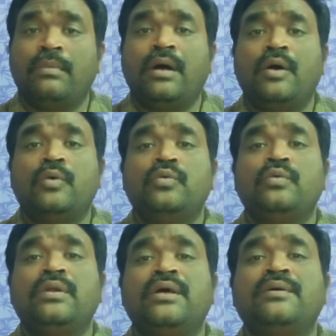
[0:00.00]

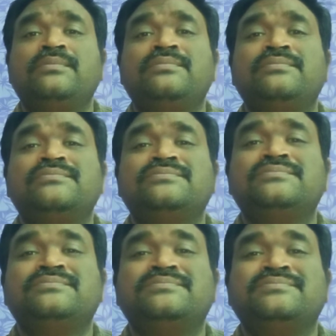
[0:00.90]
மௌனம்
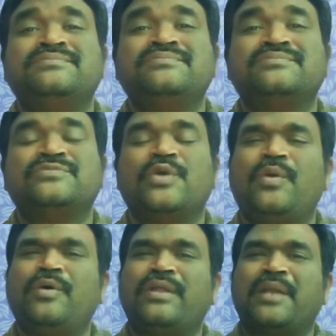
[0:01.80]
அவ்வளோ